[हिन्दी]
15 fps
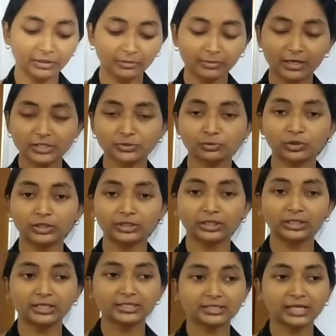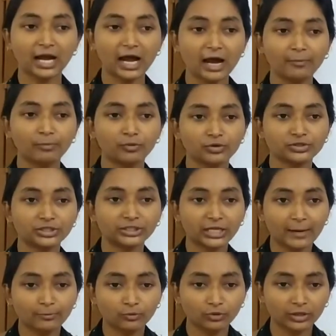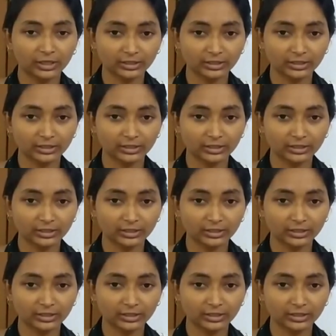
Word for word: इन वर्स बोले थे कि इसका अपोजिट आपको